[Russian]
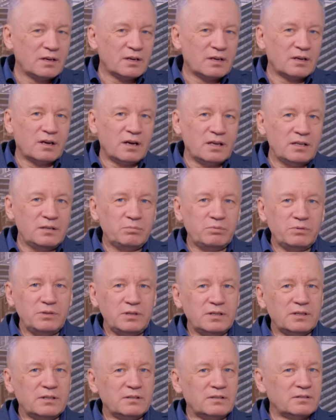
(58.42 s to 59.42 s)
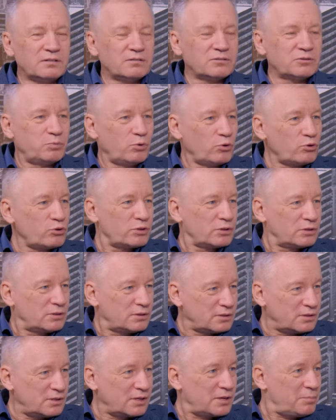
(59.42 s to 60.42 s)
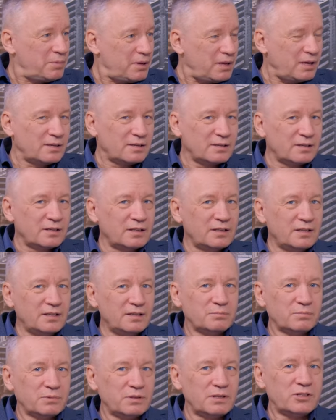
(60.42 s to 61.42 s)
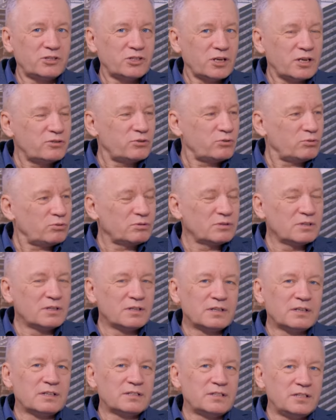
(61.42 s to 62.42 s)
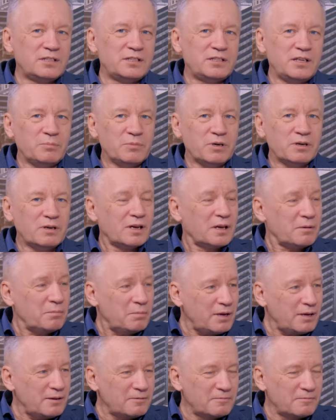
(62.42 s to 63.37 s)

Они были э, сплошь это КГБ, они были частью системы КГБ.